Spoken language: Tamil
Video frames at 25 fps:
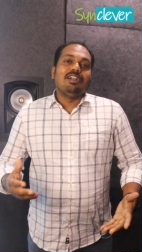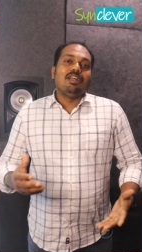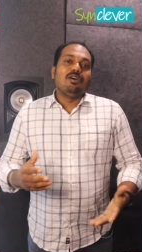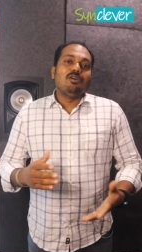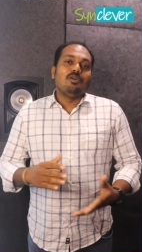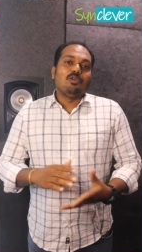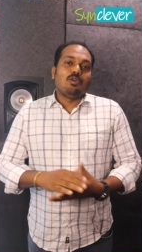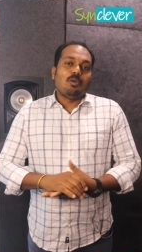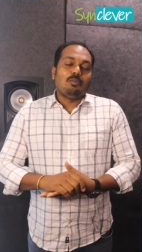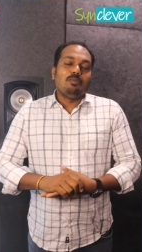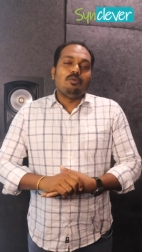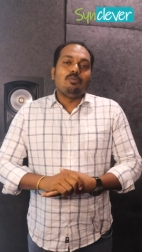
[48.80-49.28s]
விட
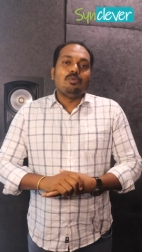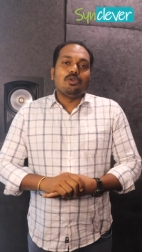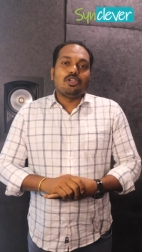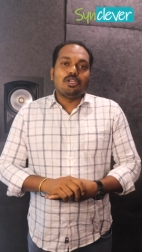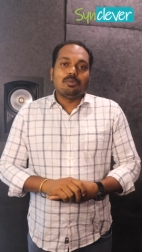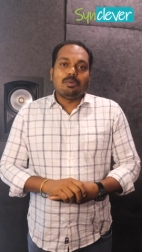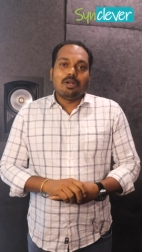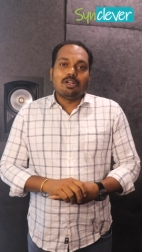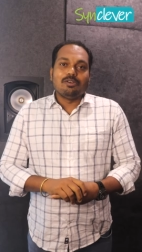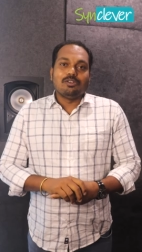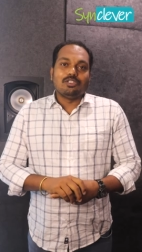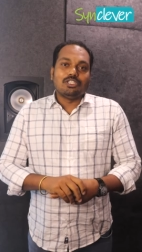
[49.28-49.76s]
ரொம்ப
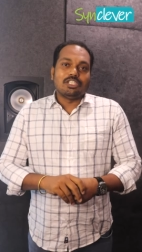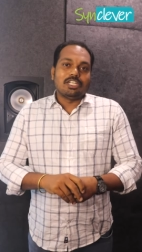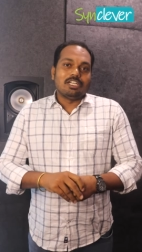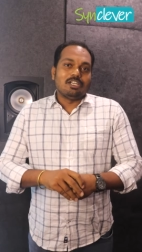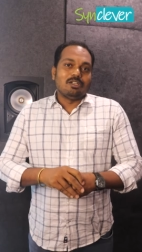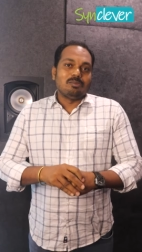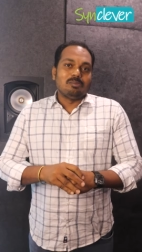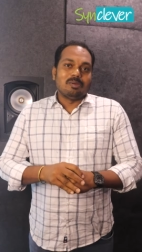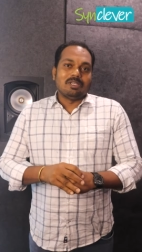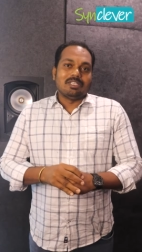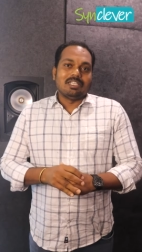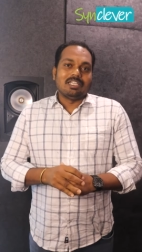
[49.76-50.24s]
முக்கியமான விஷயம்
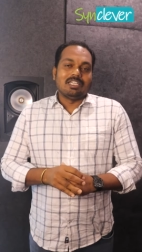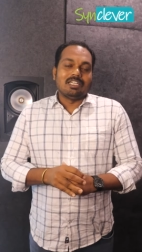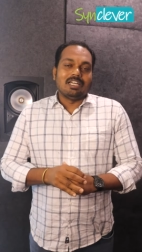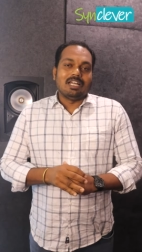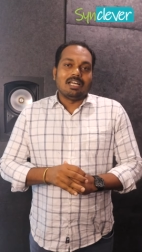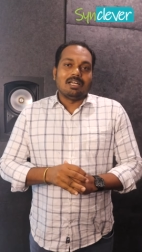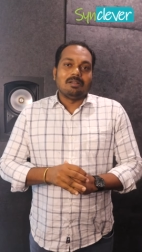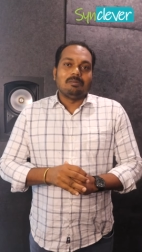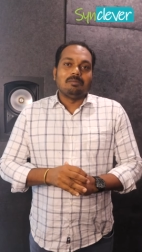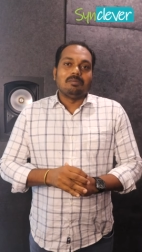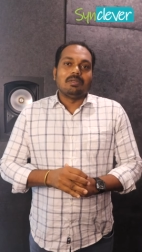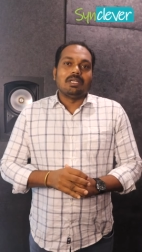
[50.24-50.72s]
என்னன்னு
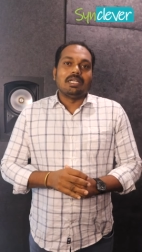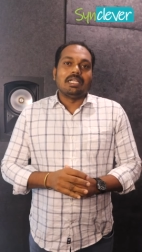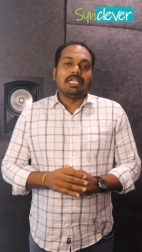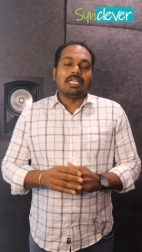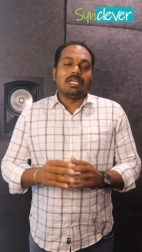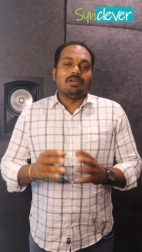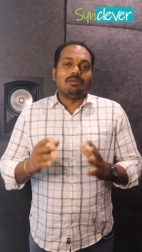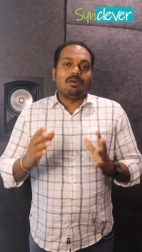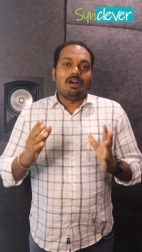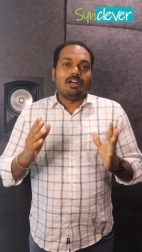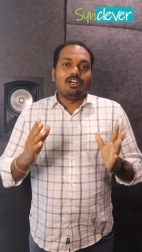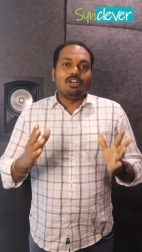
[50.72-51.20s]
பார்த்தீங்கன்னா
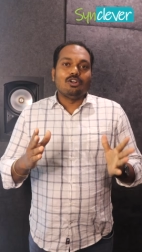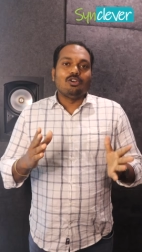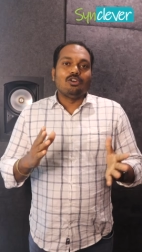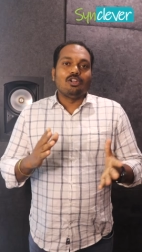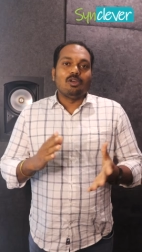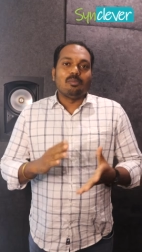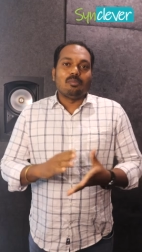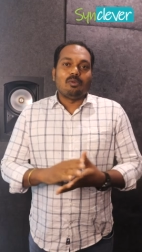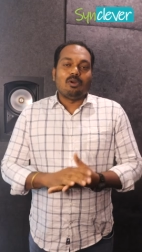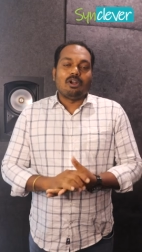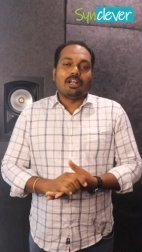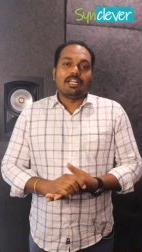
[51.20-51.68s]
நீங்கள்
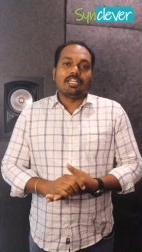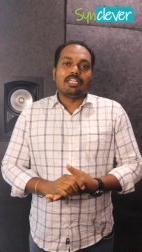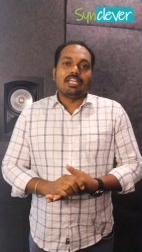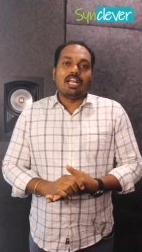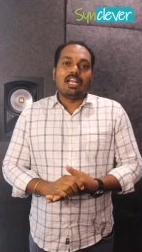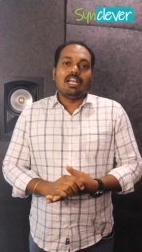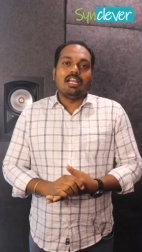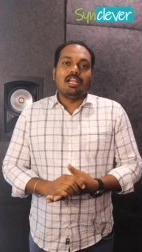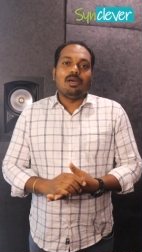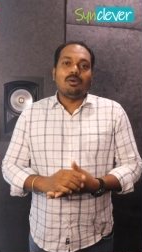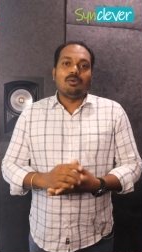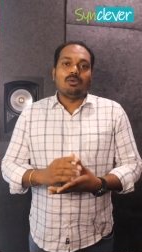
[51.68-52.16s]
வாங்கக்கூடிய ப்ராடக்ட்
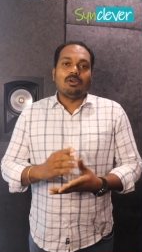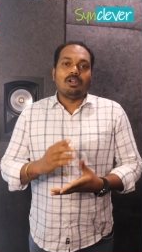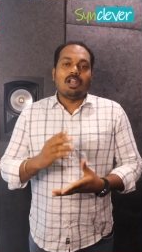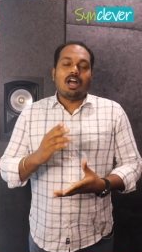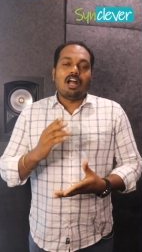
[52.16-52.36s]
நல்ல ஒரு